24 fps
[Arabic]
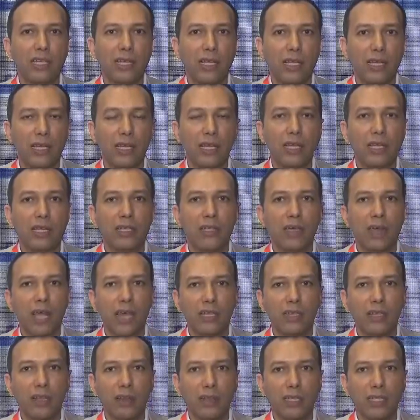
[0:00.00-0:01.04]
الجراحه
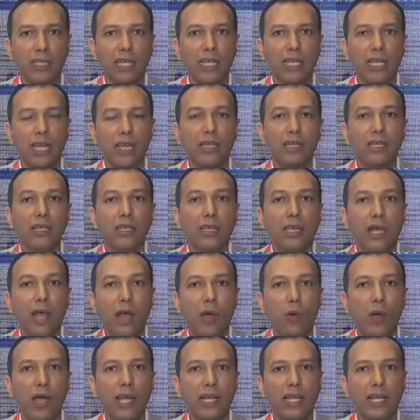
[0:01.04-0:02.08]
التقليديه
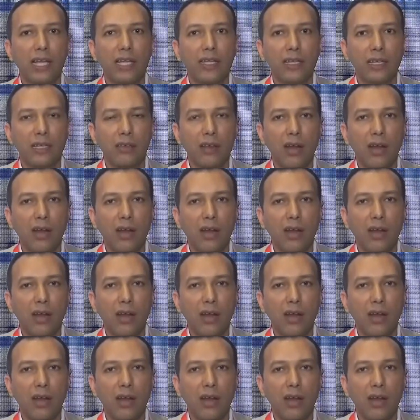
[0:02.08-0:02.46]
او حاليا